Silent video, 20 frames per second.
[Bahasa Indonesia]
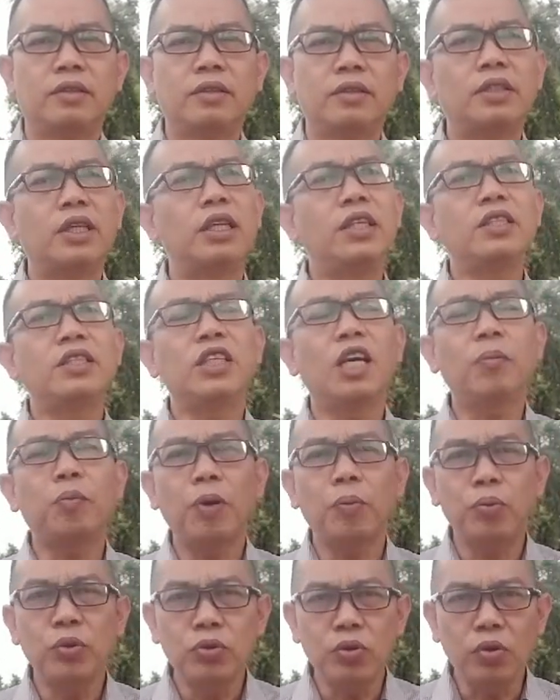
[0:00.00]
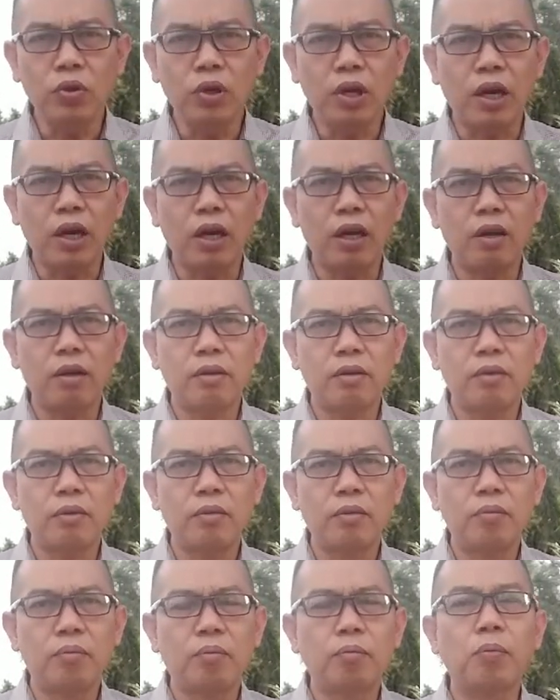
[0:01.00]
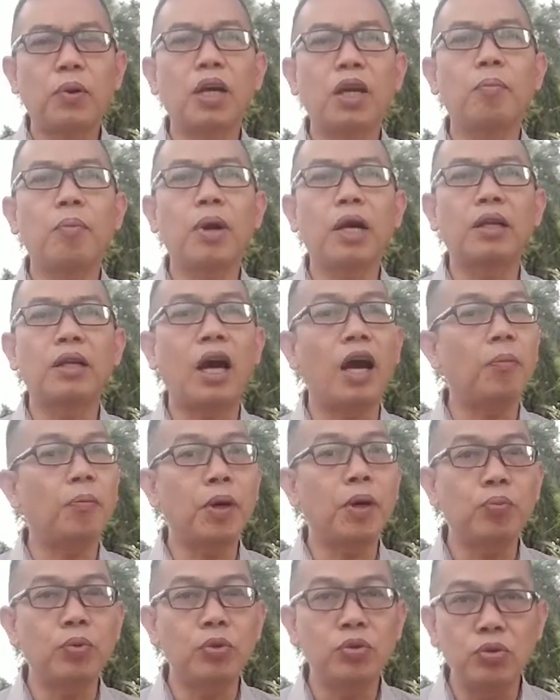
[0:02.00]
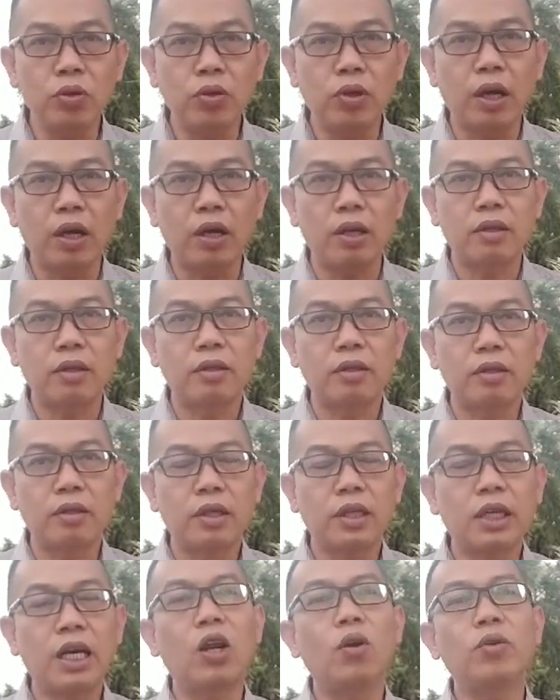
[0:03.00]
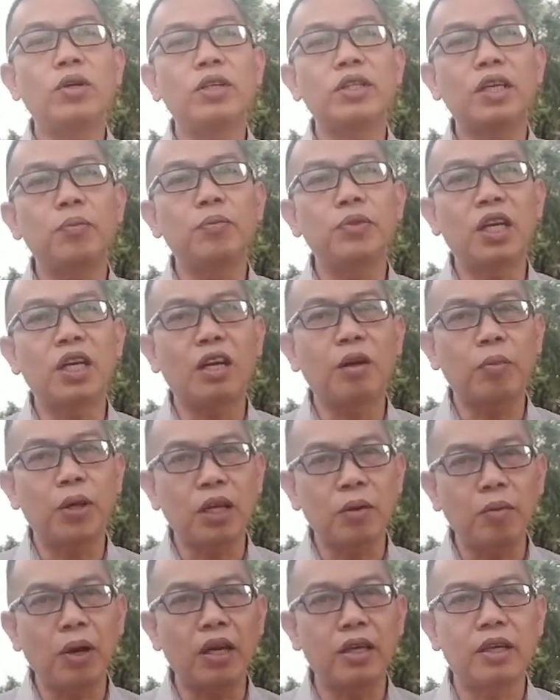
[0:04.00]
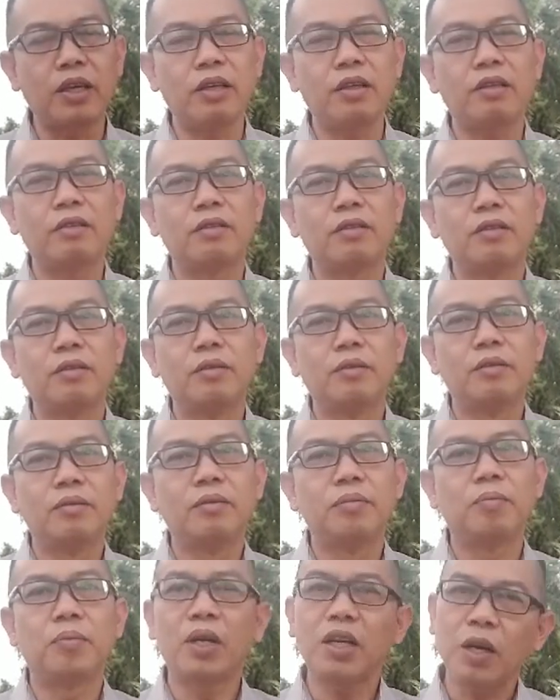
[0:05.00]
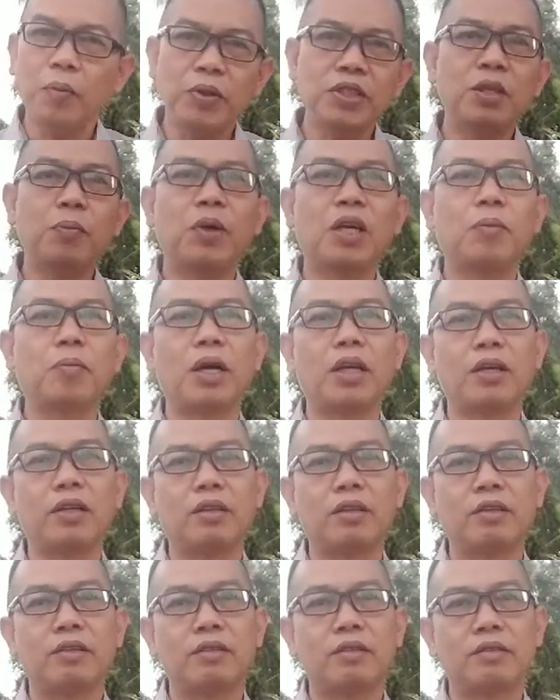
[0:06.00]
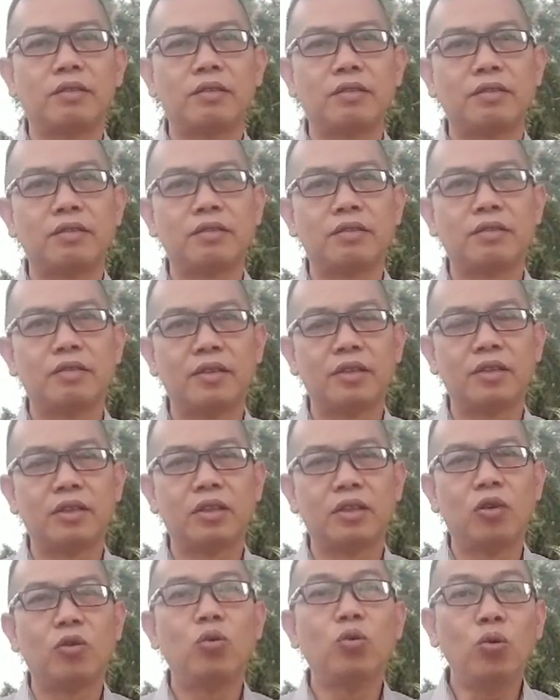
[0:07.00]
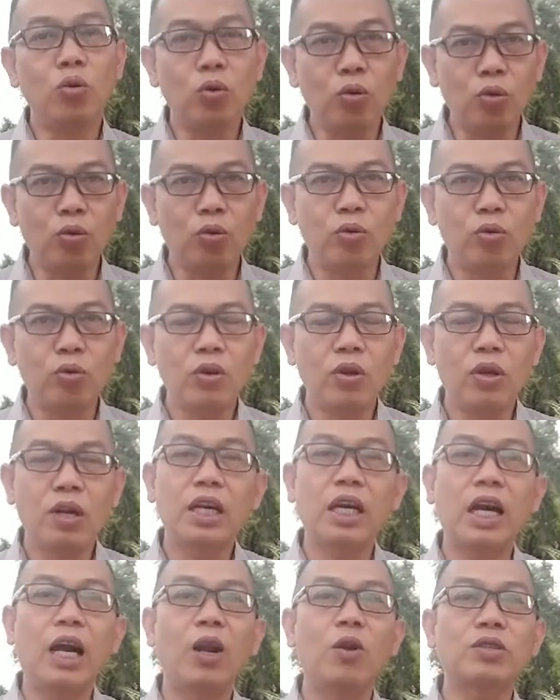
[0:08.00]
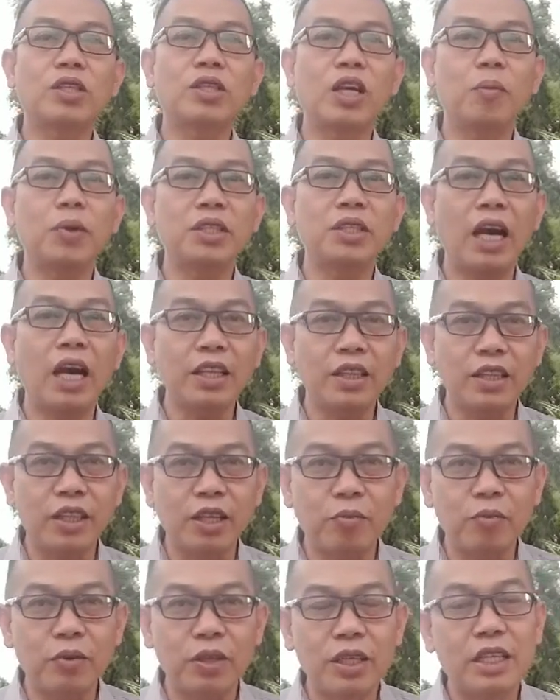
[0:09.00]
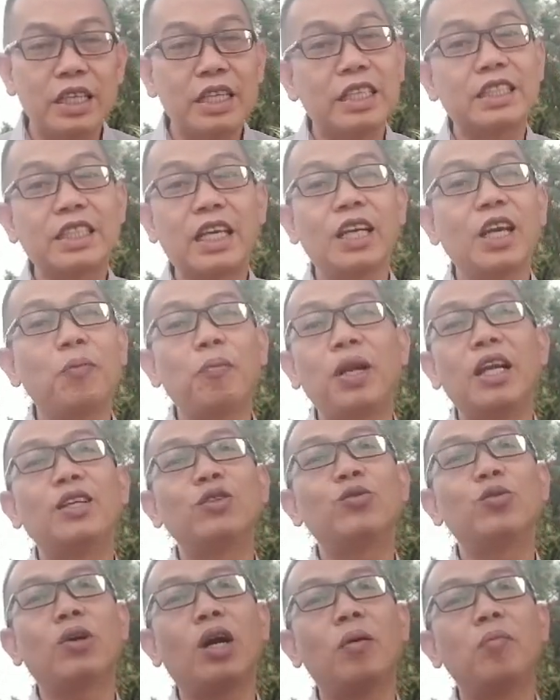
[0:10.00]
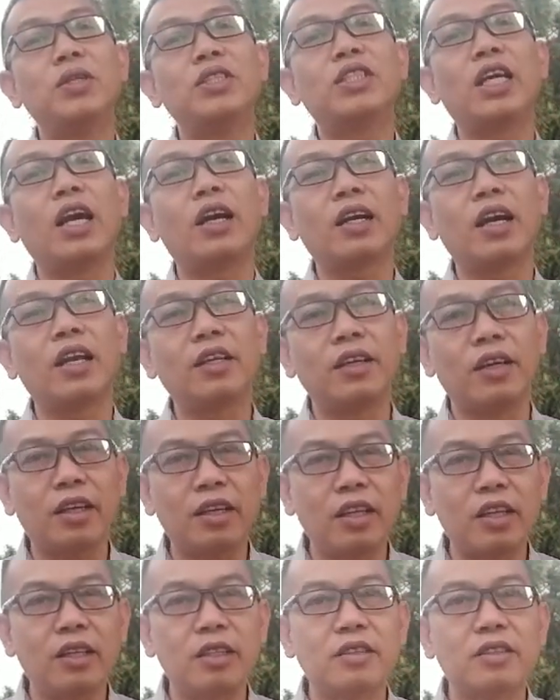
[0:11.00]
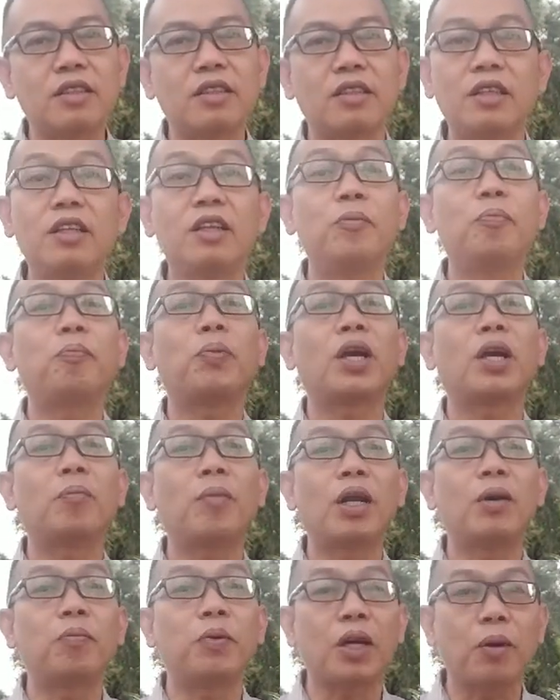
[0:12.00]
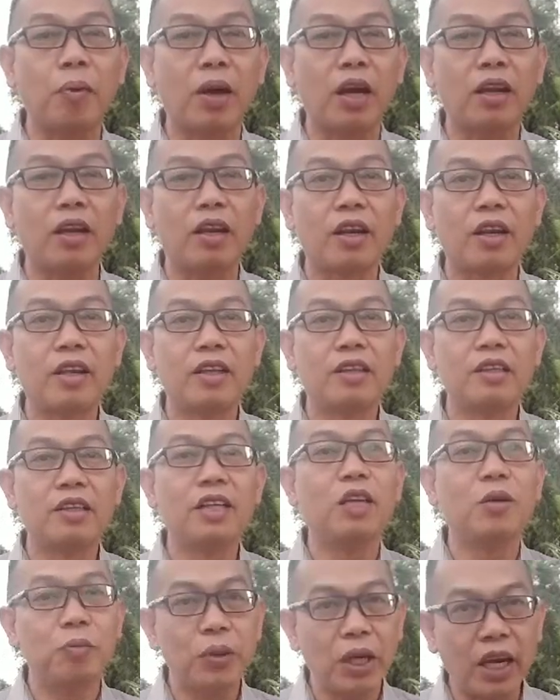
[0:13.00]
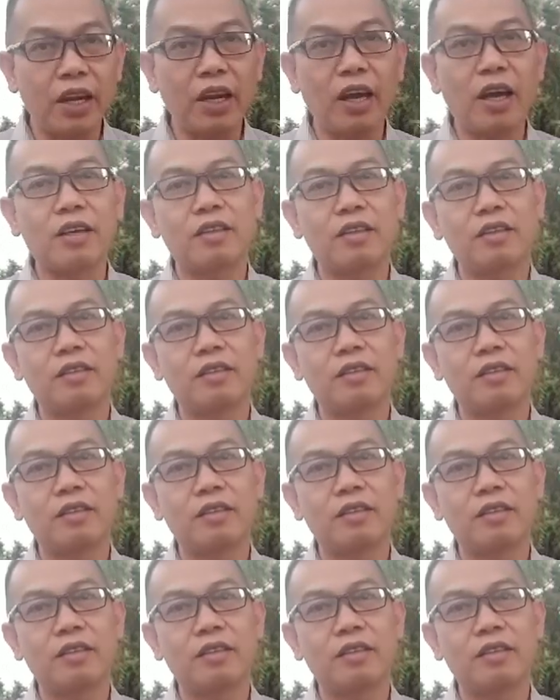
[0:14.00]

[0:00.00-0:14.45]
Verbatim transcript: Jadi siapapun juga, preman apapun juga, kalau kita bicara baik-baik, mereka pasti baik-baik. Dulu, kalau saya masih aktif, saya paling suka mencairkan kredit ke preman-preman. Lebih enak.